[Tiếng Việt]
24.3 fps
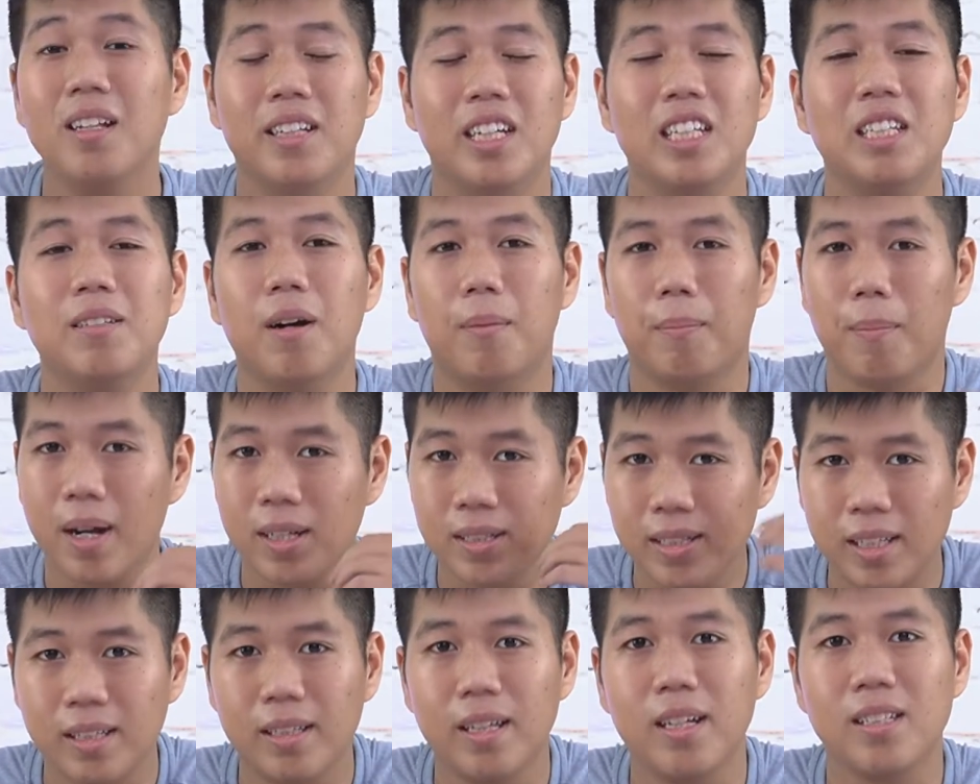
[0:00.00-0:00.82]
thế nhưng mà
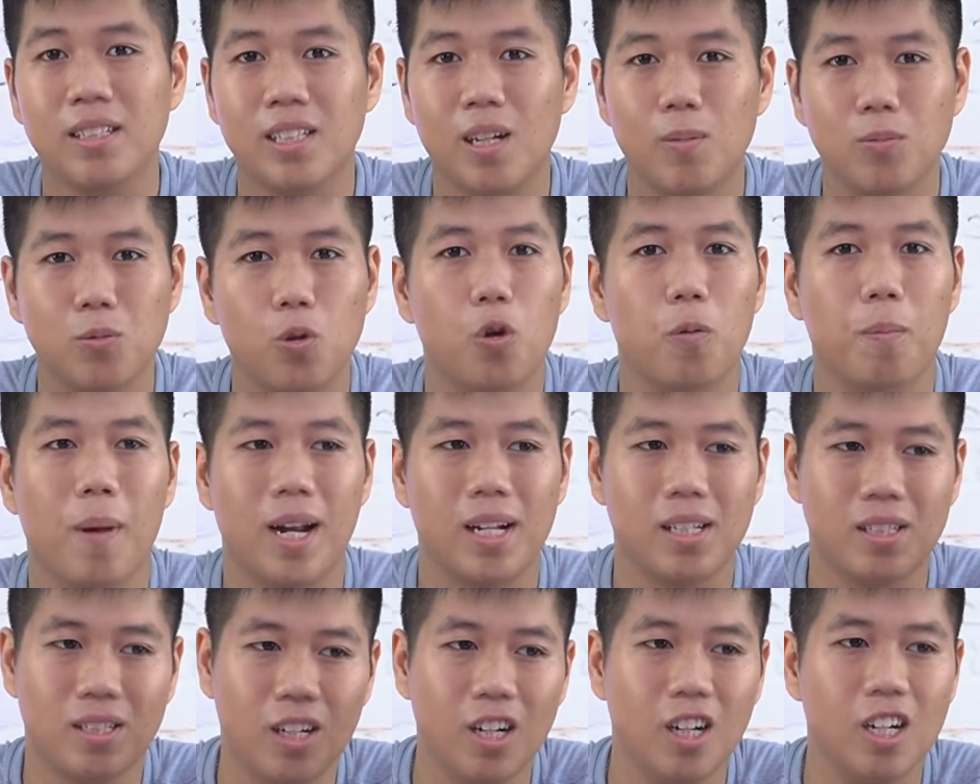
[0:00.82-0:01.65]
max setting xong rồi
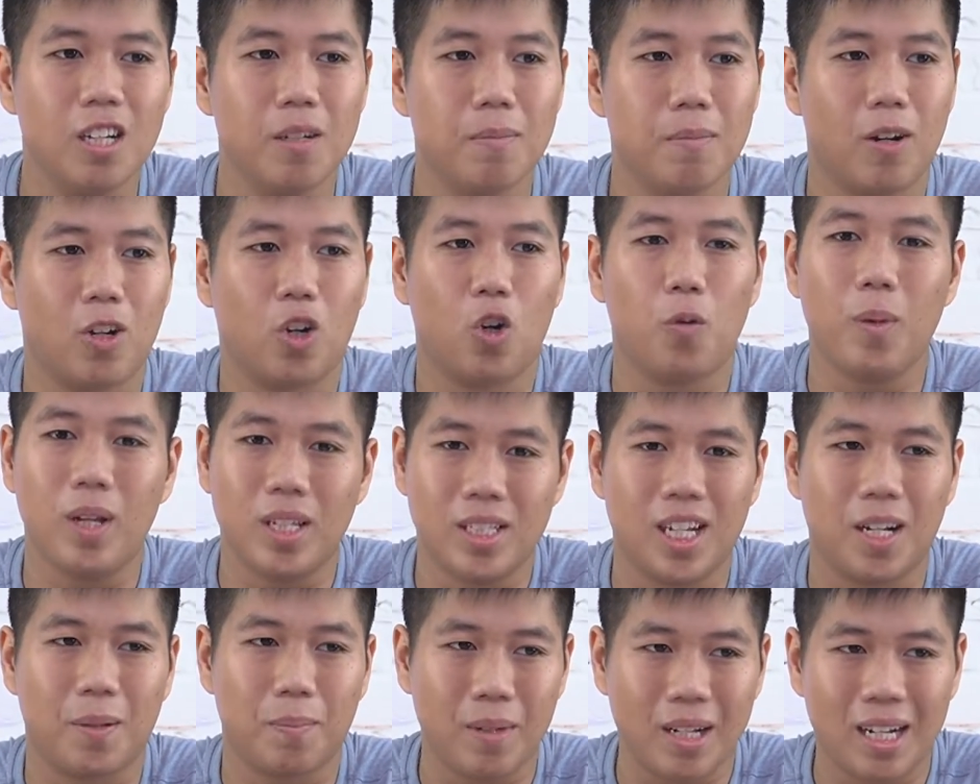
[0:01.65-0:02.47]
bạn chơi mà nó bị
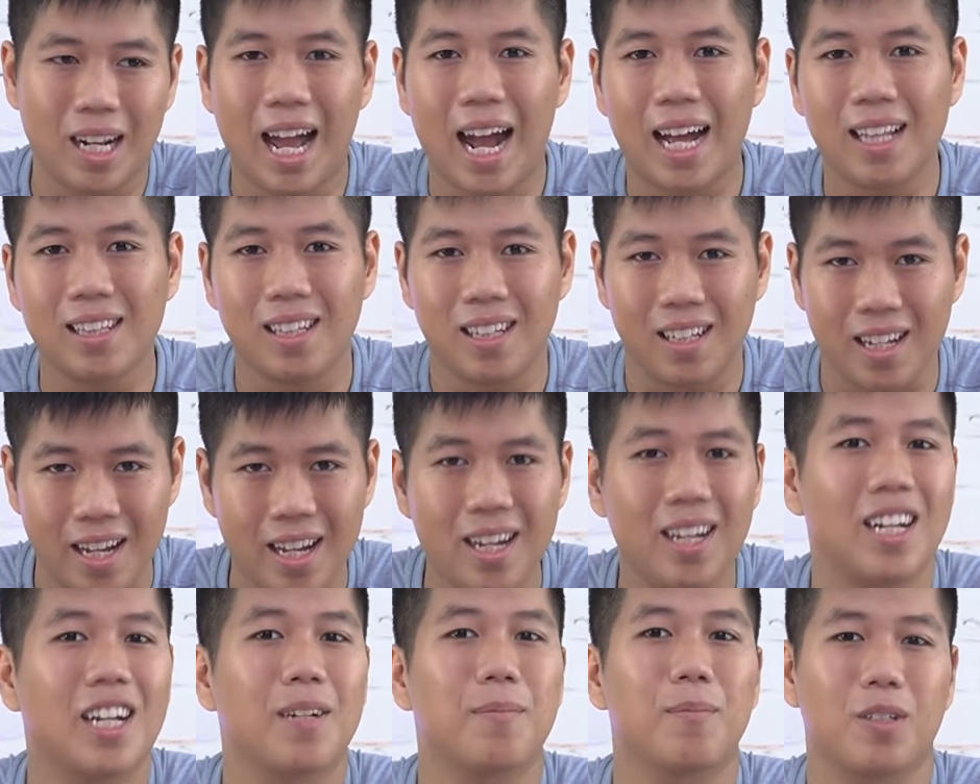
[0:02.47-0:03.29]
giật bị lag thì
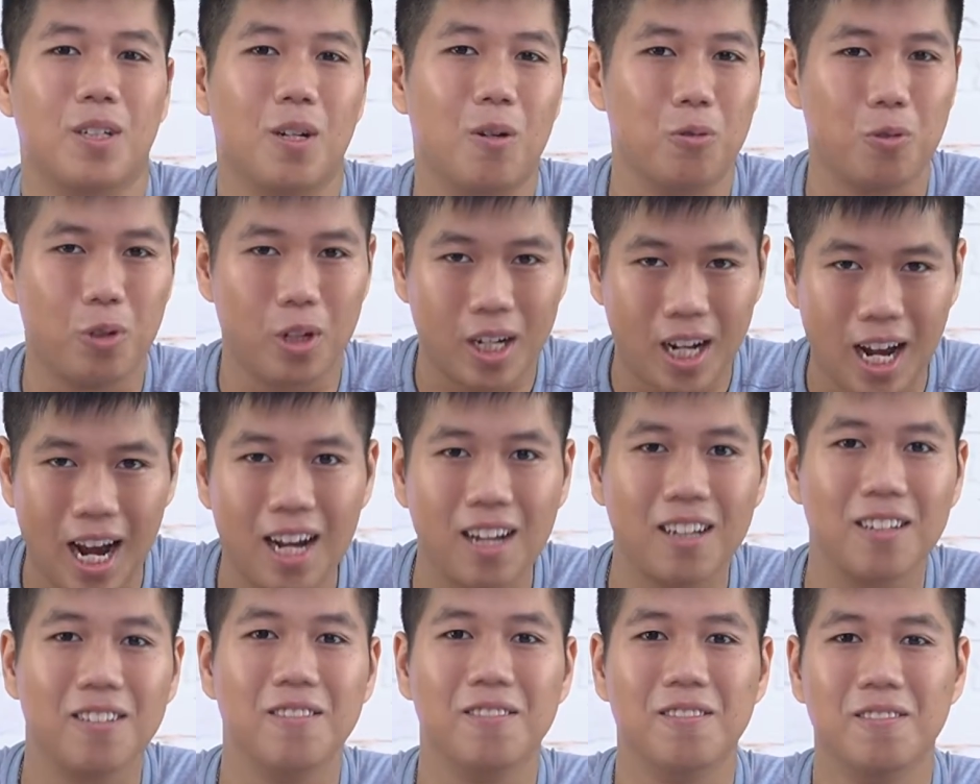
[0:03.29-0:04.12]
đấy là một câu chuyện
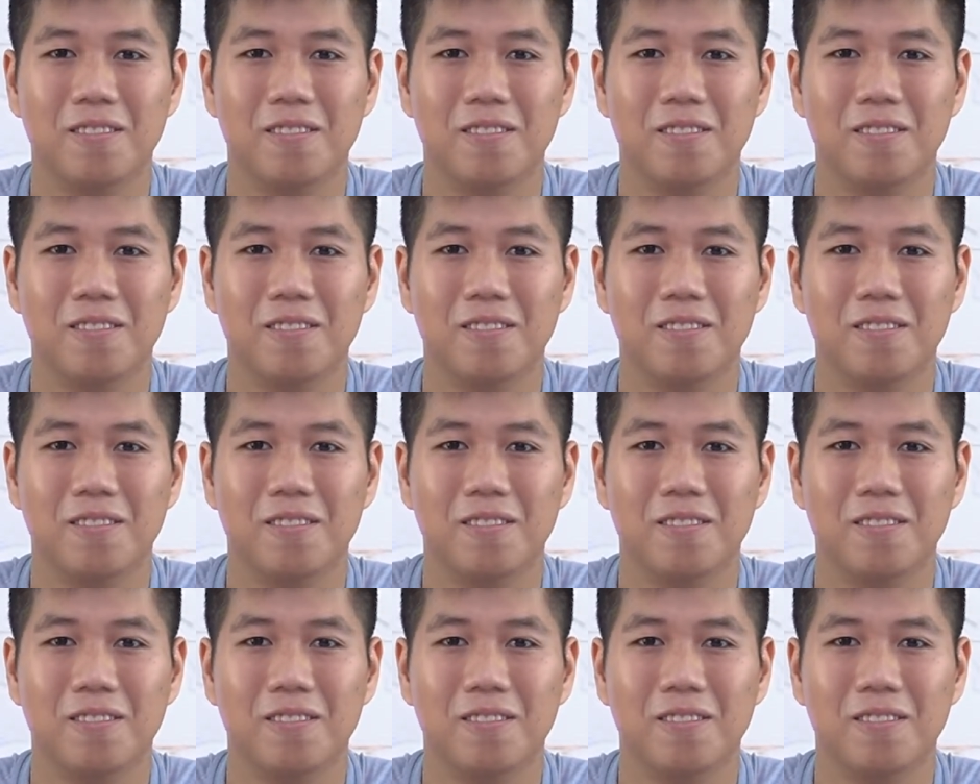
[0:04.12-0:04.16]
khác